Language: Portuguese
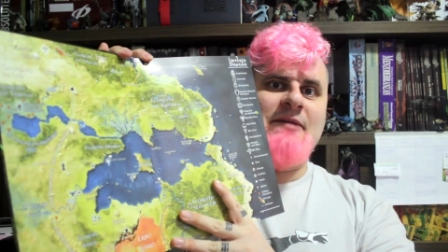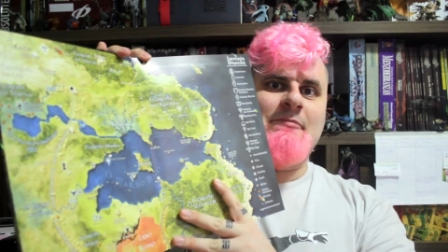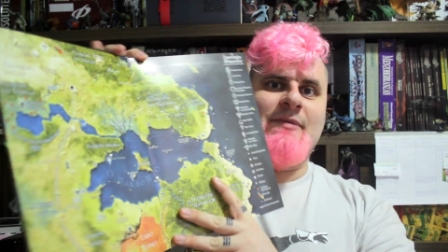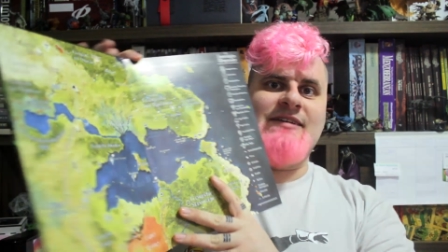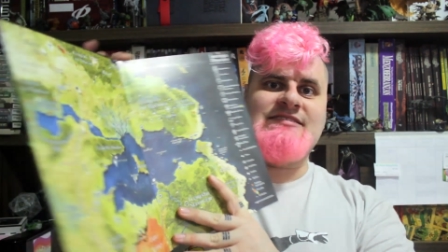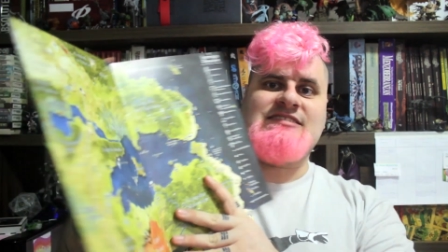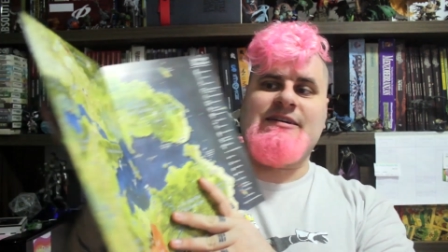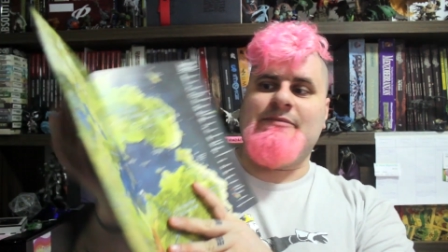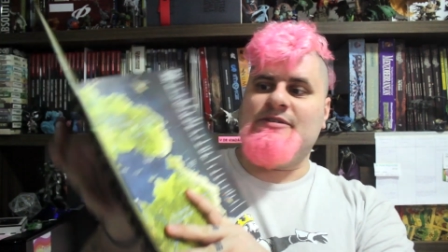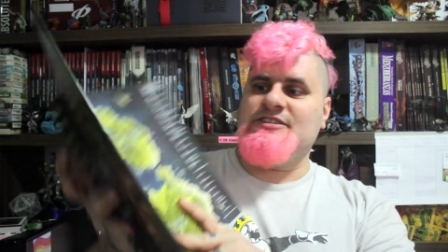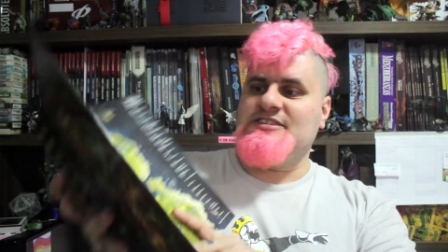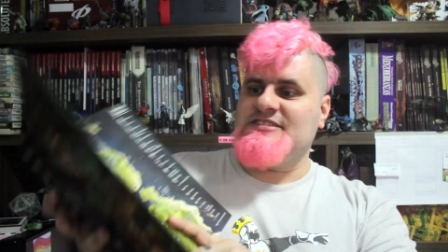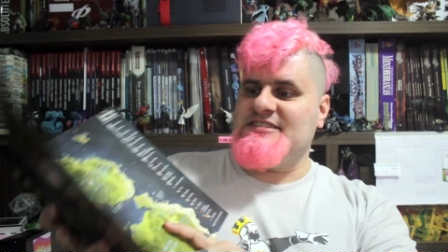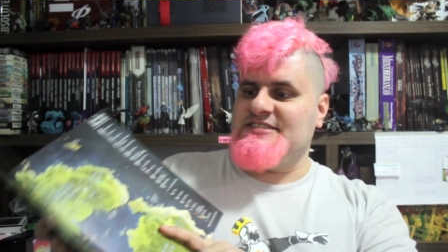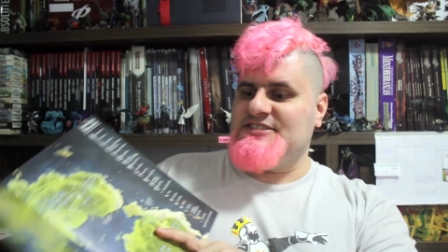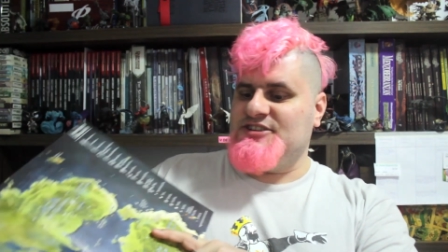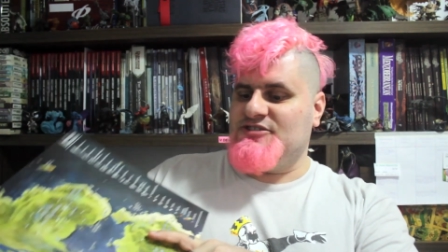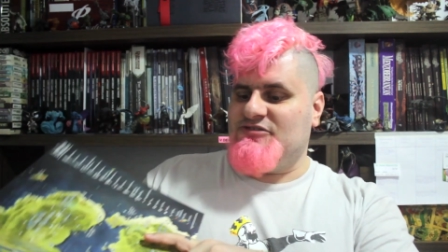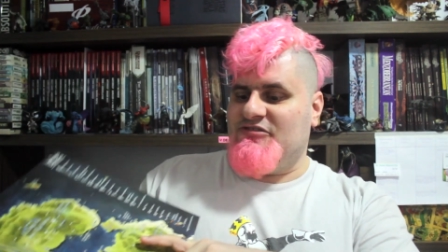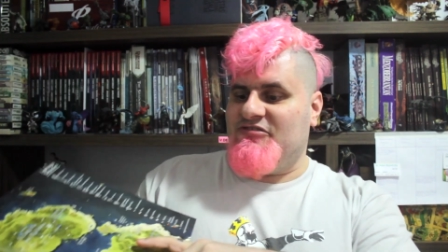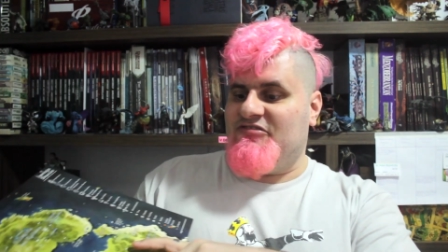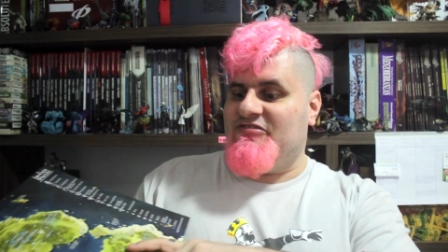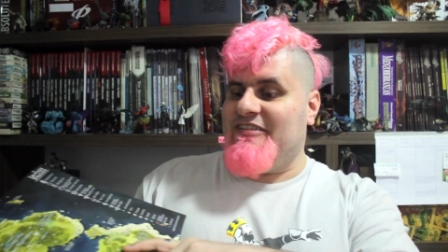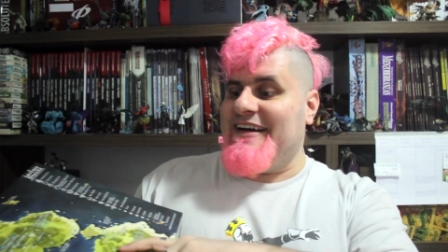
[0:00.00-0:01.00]
Basicamente
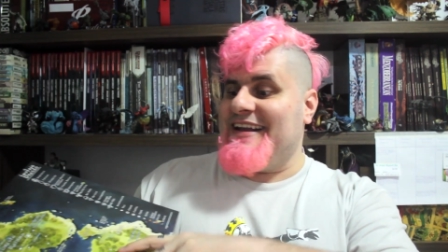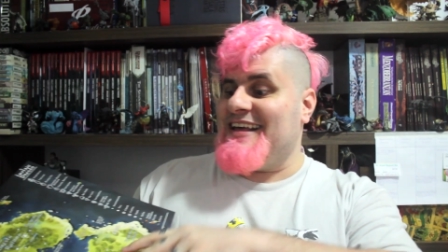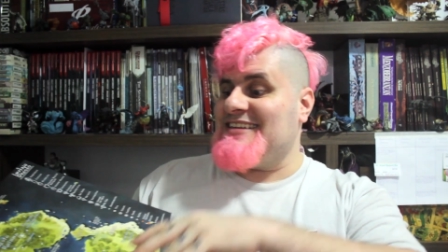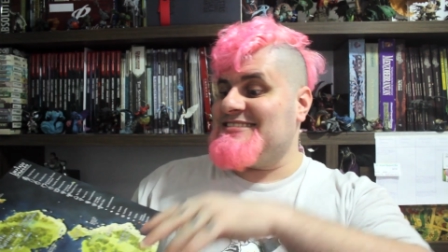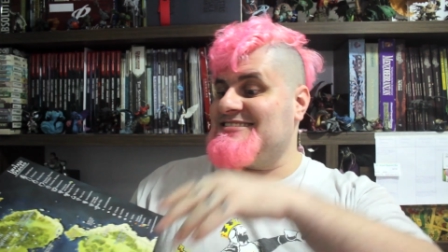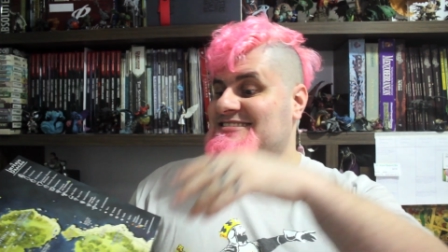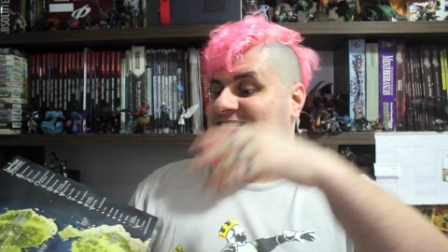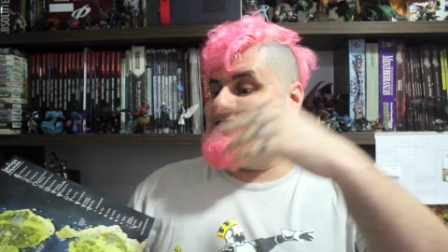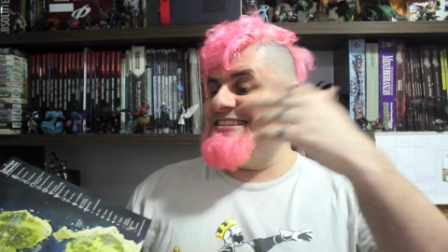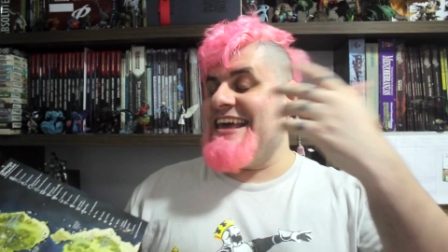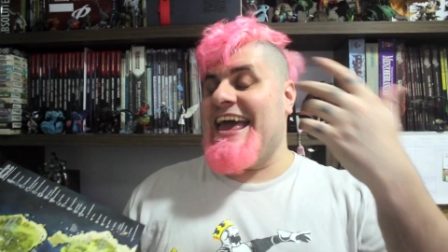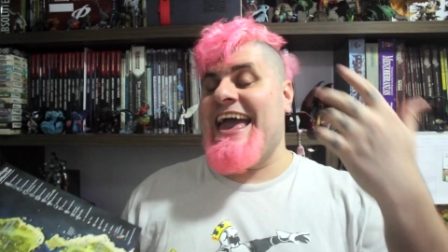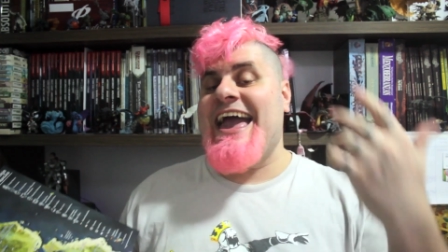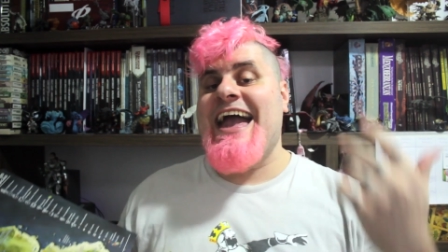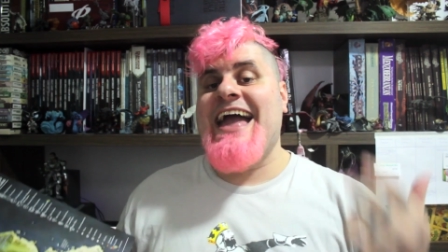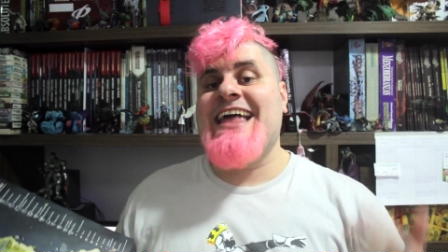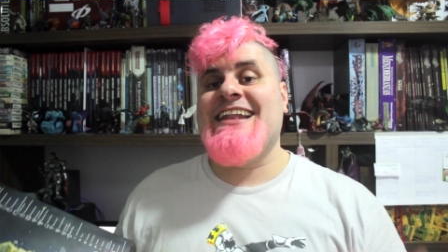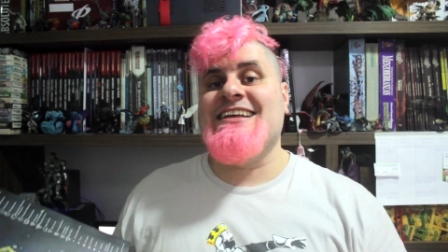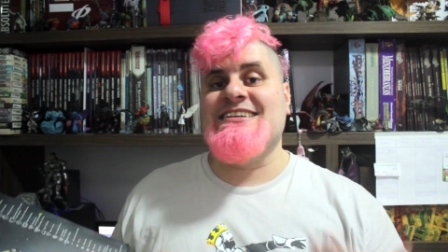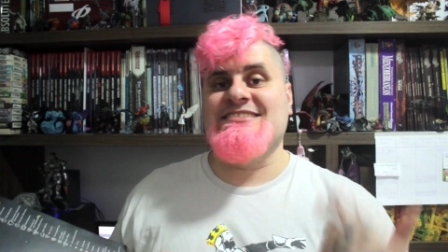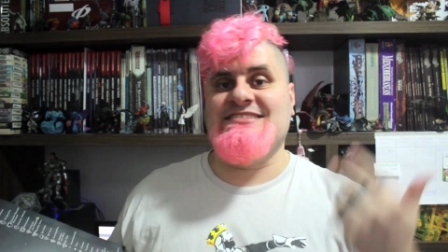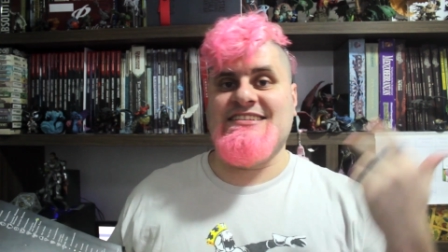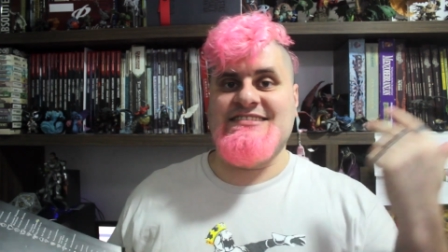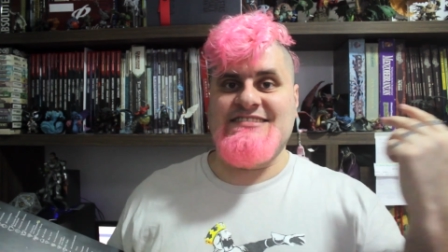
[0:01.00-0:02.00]
existiram várias
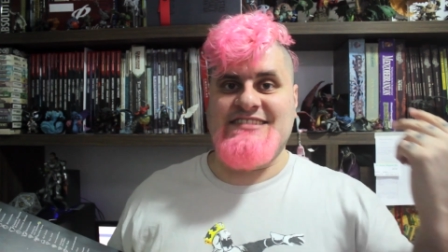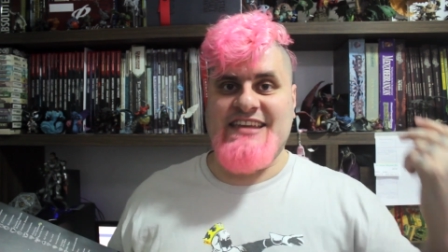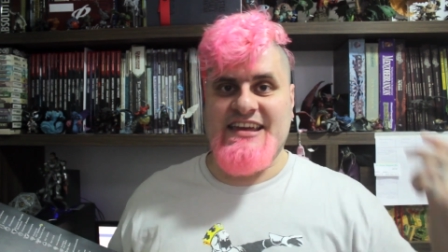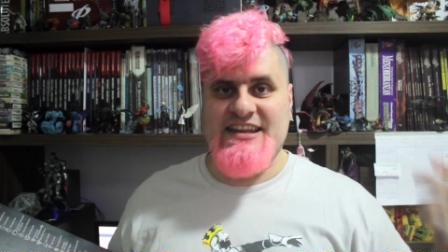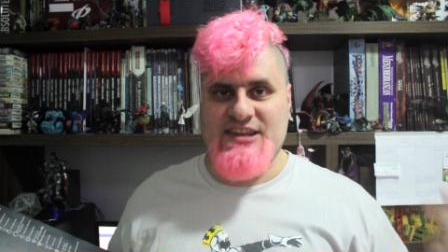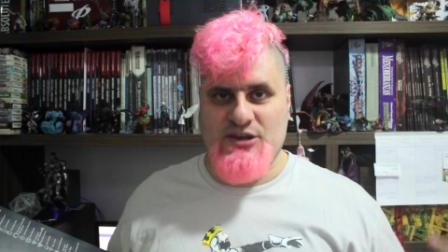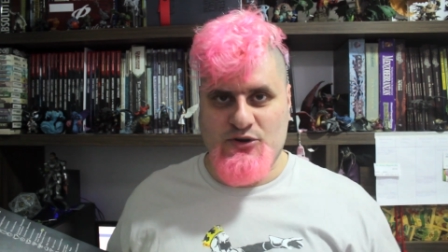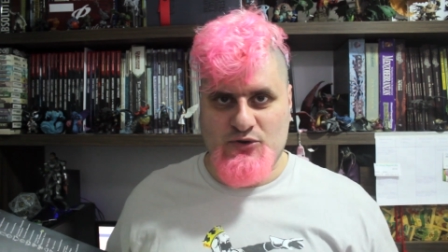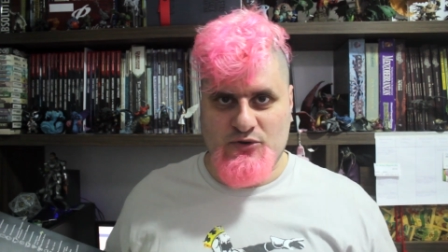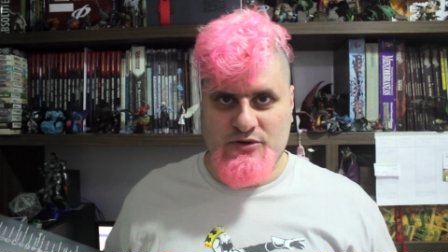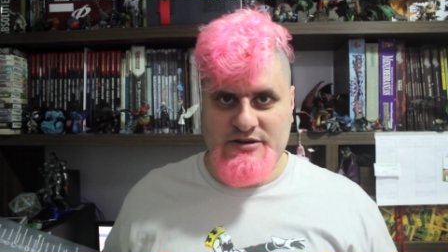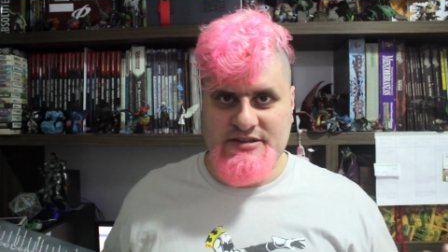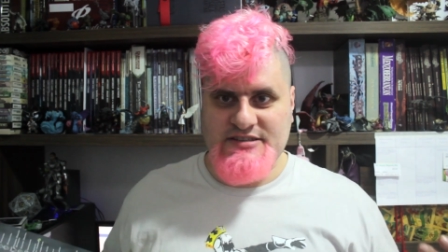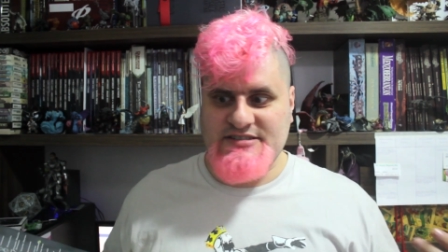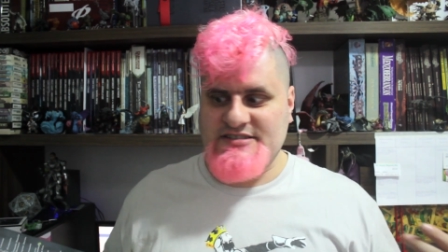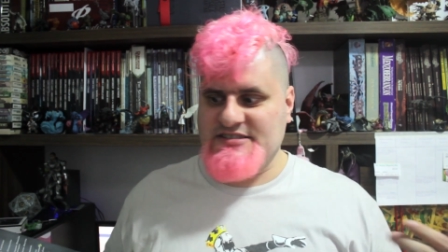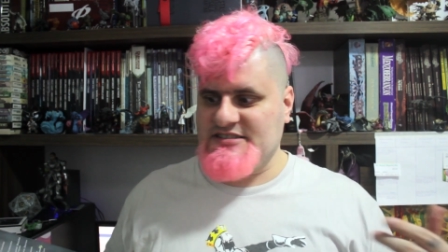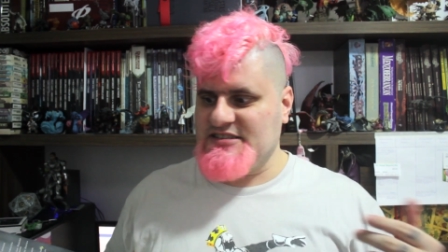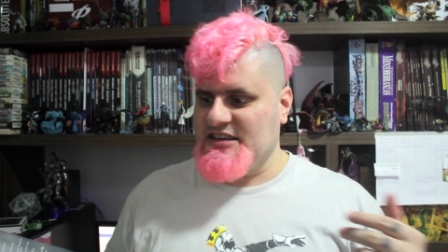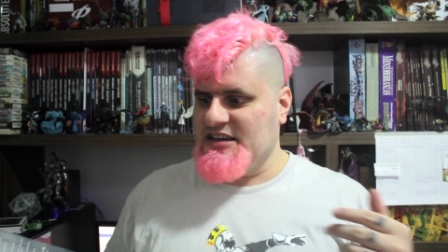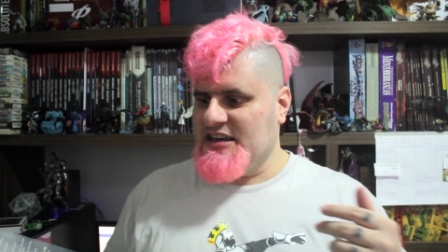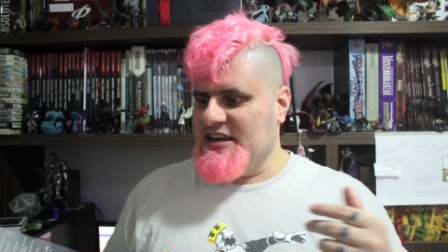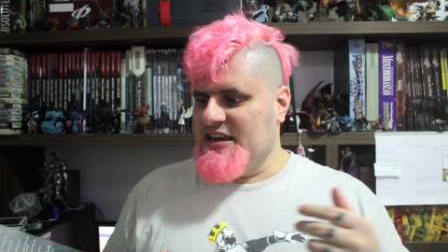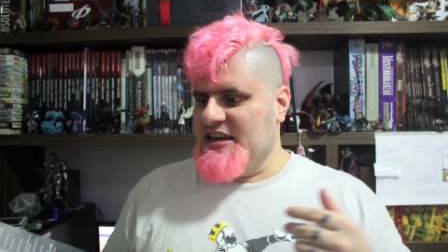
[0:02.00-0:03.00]
eras
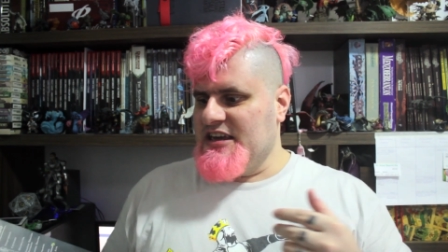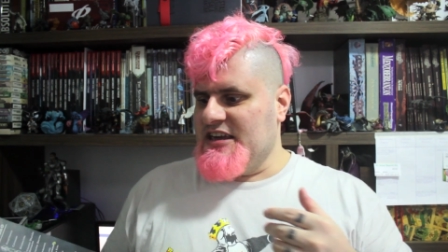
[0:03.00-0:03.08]
anteriores